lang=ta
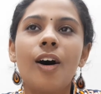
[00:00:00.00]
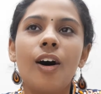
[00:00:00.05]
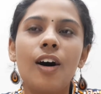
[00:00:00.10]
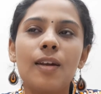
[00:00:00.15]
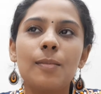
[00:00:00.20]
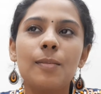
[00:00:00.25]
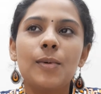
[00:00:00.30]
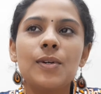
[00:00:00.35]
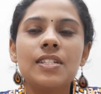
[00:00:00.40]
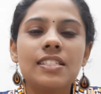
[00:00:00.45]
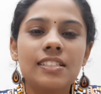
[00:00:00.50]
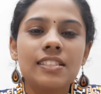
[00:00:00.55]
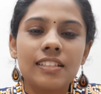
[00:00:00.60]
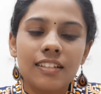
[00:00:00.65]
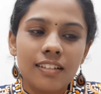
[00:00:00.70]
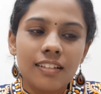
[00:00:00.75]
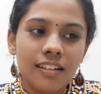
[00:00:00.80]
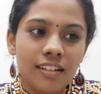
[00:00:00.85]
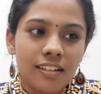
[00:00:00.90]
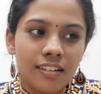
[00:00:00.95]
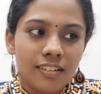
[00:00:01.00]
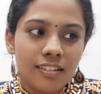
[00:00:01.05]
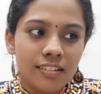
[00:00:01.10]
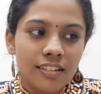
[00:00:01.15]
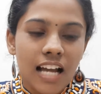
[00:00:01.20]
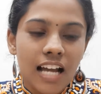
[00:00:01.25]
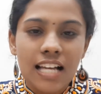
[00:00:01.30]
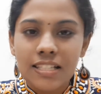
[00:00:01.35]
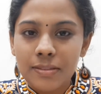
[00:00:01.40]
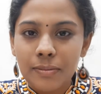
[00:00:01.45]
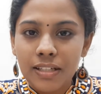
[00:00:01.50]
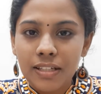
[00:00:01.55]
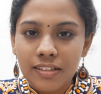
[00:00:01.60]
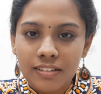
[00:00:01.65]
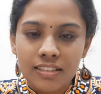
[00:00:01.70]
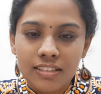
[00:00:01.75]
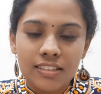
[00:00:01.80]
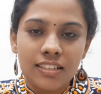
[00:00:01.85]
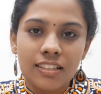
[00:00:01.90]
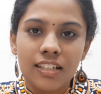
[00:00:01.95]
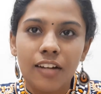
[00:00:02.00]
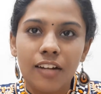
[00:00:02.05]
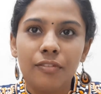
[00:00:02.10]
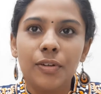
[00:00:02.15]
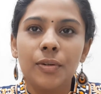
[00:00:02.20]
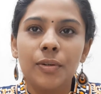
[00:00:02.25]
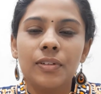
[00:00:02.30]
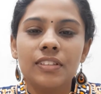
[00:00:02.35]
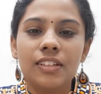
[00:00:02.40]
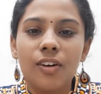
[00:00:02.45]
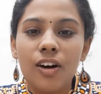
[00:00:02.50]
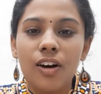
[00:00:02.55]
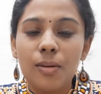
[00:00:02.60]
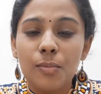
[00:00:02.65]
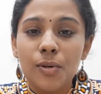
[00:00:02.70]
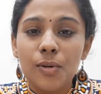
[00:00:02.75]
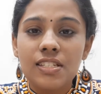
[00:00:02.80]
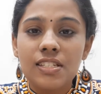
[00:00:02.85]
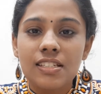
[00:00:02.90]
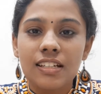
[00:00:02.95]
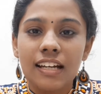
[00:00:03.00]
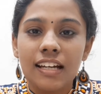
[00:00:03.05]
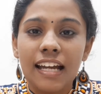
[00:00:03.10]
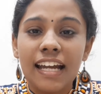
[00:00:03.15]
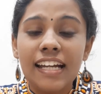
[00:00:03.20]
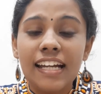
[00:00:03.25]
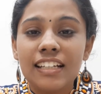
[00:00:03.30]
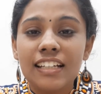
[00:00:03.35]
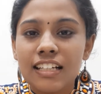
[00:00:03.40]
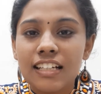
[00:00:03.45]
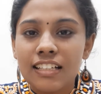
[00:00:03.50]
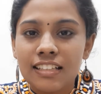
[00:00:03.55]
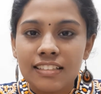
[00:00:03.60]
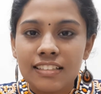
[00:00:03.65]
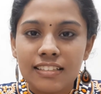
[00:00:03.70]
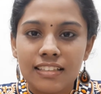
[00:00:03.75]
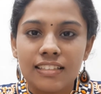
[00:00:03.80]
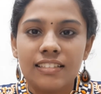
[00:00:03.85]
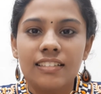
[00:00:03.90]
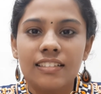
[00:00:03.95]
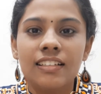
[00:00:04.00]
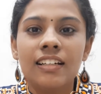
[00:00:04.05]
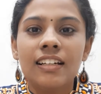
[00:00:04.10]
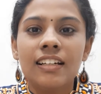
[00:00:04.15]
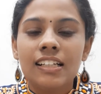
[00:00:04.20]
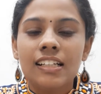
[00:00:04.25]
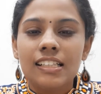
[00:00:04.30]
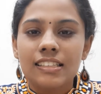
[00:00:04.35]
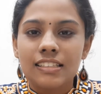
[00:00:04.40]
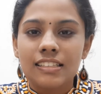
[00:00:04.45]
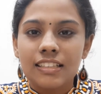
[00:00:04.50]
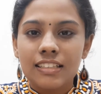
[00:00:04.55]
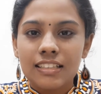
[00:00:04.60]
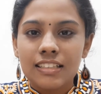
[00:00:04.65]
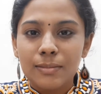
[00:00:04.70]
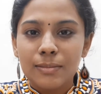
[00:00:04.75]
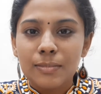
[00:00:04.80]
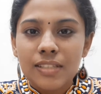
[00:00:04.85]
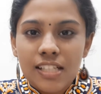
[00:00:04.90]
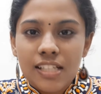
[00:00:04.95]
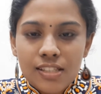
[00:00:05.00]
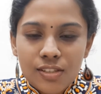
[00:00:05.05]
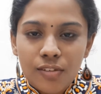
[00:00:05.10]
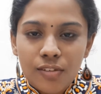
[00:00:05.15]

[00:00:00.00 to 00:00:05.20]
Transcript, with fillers: ஆல்மோஸ்ட் லாஸ்ட் வீக் வந்த ரிவ்யூ இது ஆல்மோஸ்ட் எயிட் ஹண்ட்ரட் அண்ட் தேர்ட்டி மினிட்ஸ்